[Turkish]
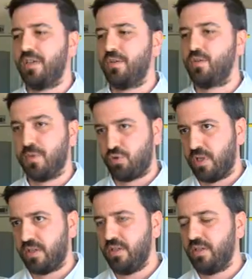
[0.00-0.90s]
e, yüzme
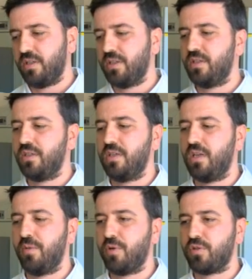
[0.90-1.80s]
suları e,
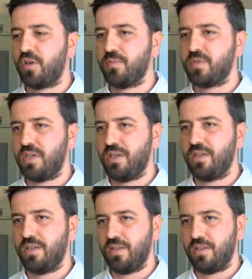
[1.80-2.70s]
laboratuvarımıza
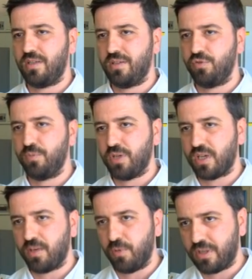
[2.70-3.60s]
numune
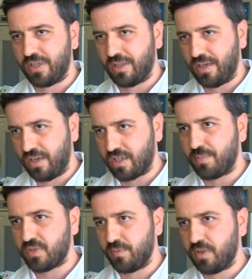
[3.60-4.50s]
kabul kriterleri
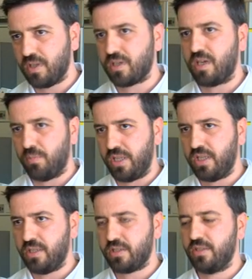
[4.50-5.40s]
kapsamında kabul
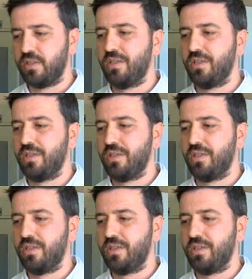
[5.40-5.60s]
edilir.